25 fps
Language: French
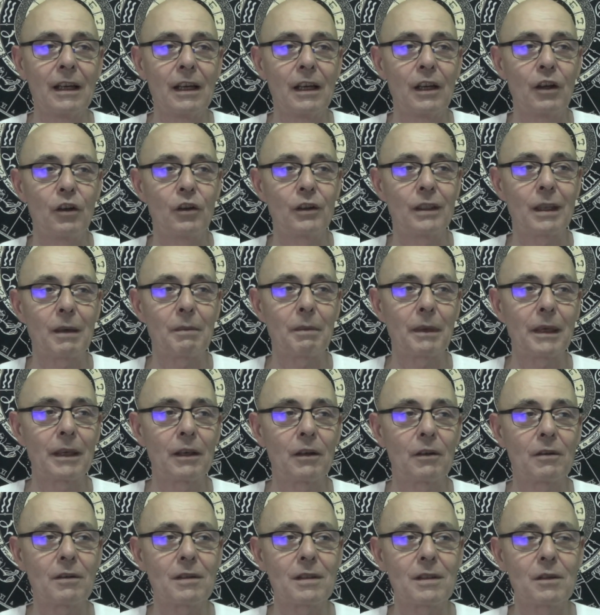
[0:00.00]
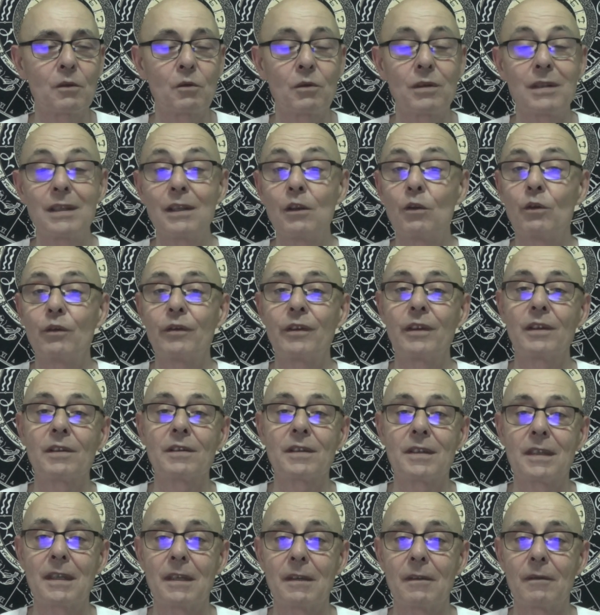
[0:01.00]
Le Capricorne, c'est aussi le
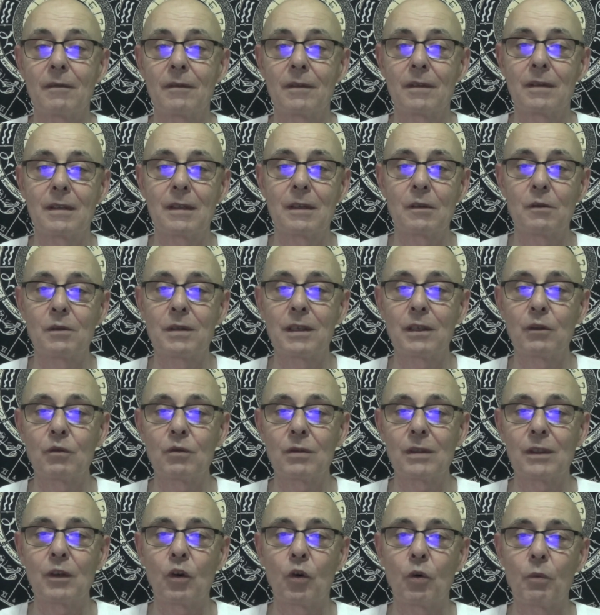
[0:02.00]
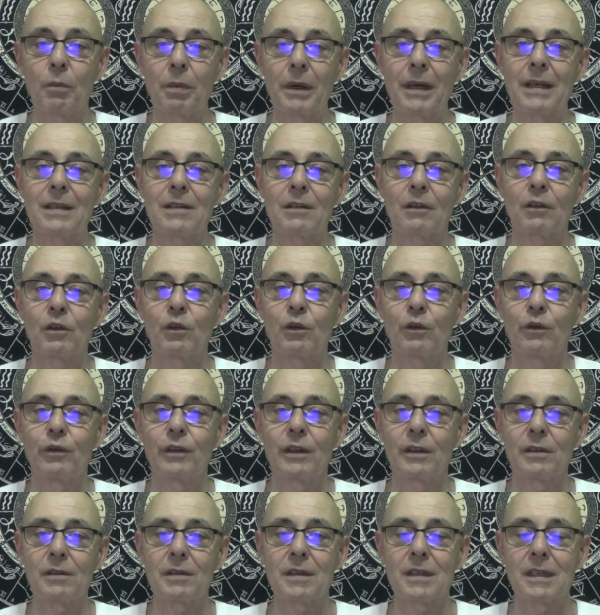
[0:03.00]
financier c'est aussi tout ce qui représente le
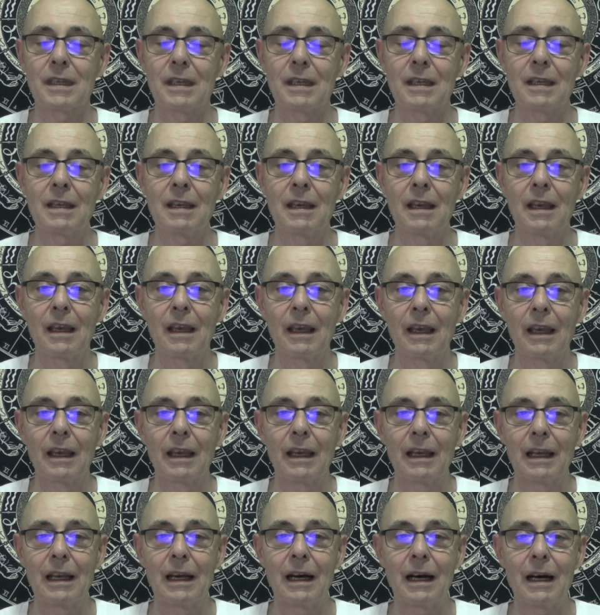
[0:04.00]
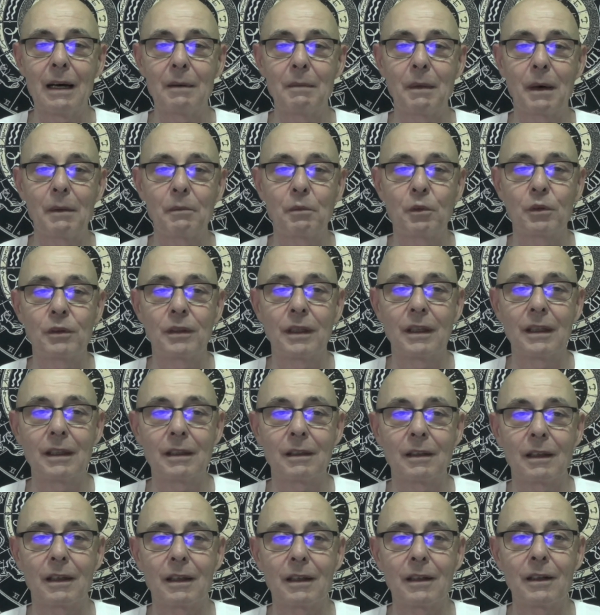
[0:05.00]
financier. Et là, bah,
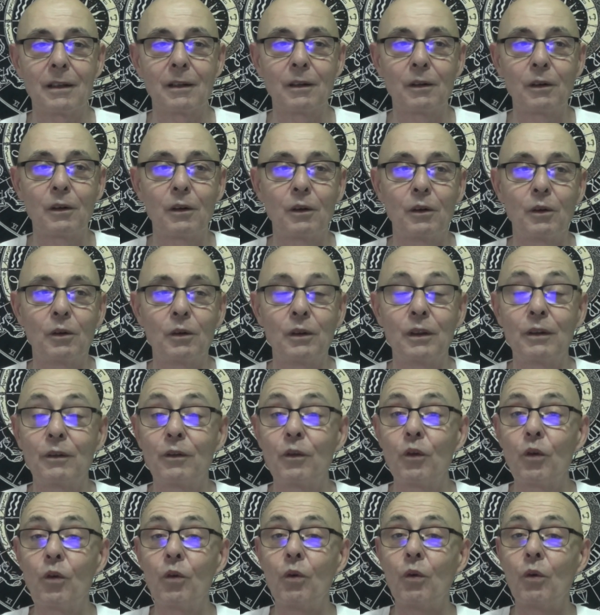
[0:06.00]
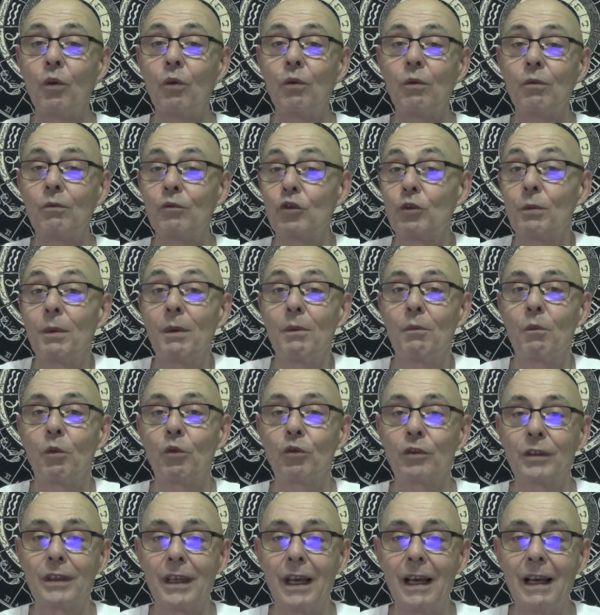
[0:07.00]
peut-être hein, euh, au niveau
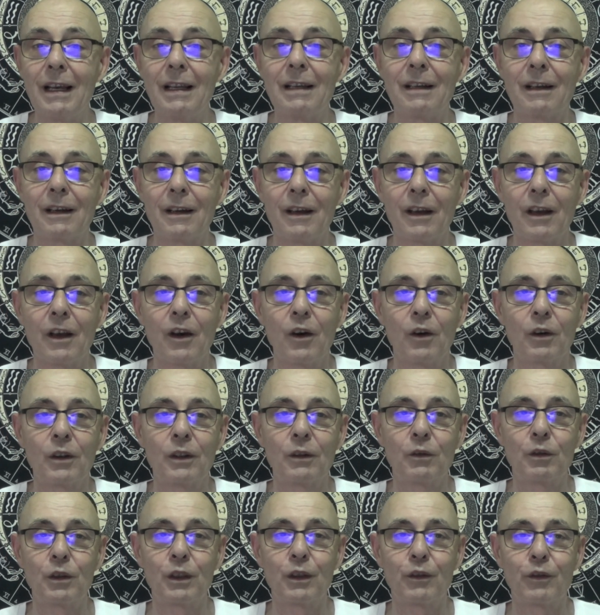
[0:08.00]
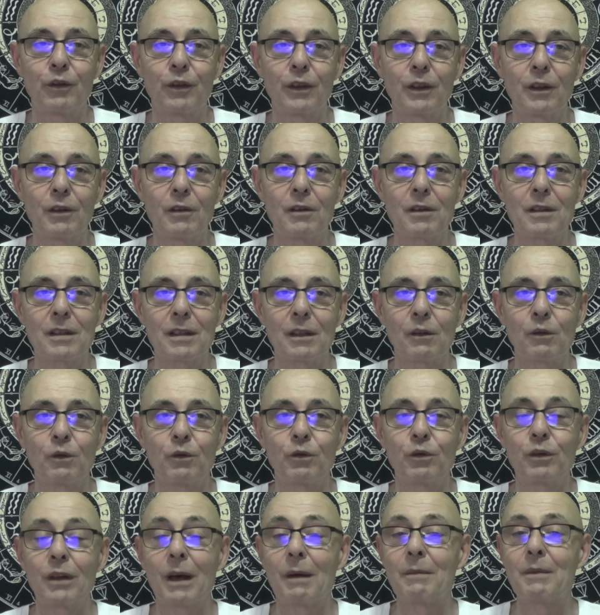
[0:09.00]
mondial, au niveau des finances, ça nous
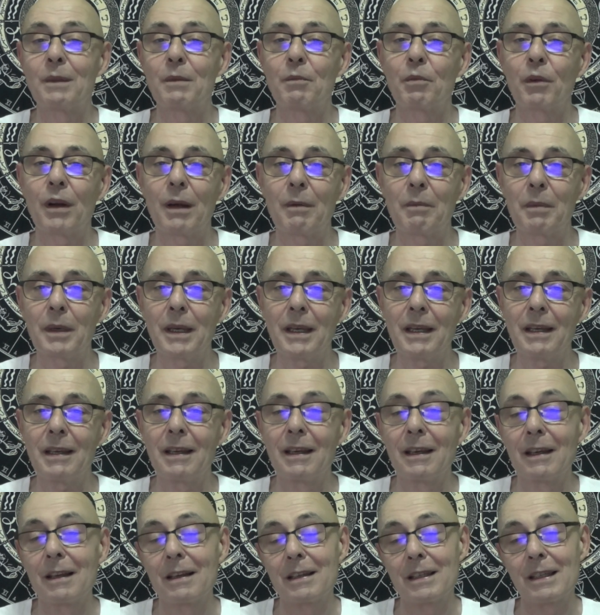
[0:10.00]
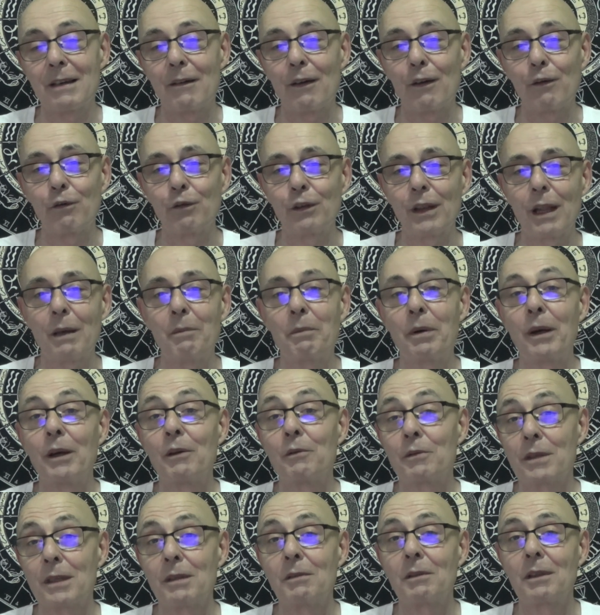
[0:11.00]
foutra un petit peu la paix. Ça va foutre la paix
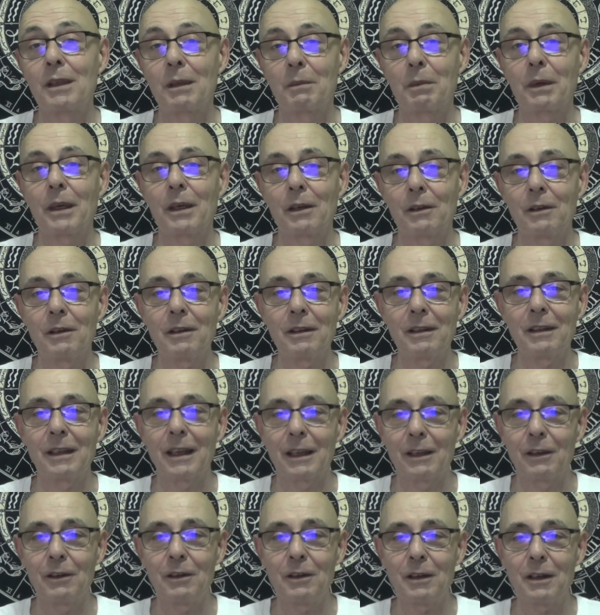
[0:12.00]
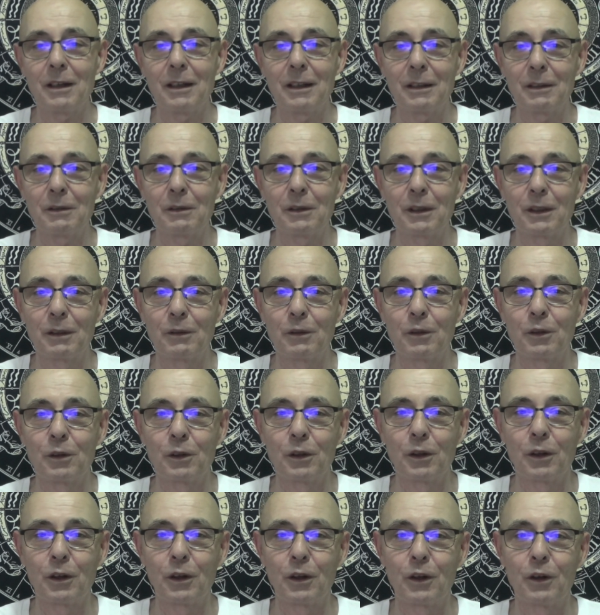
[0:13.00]
aussi au Capricorne d'ailleurs, hein, au niveau
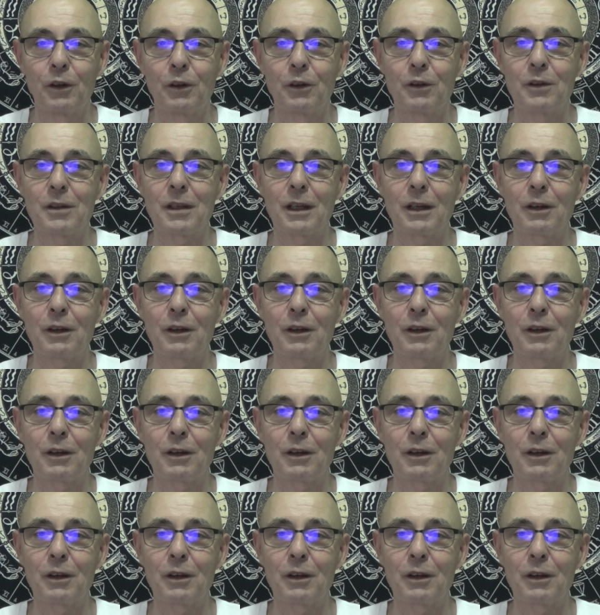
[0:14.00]
de, sa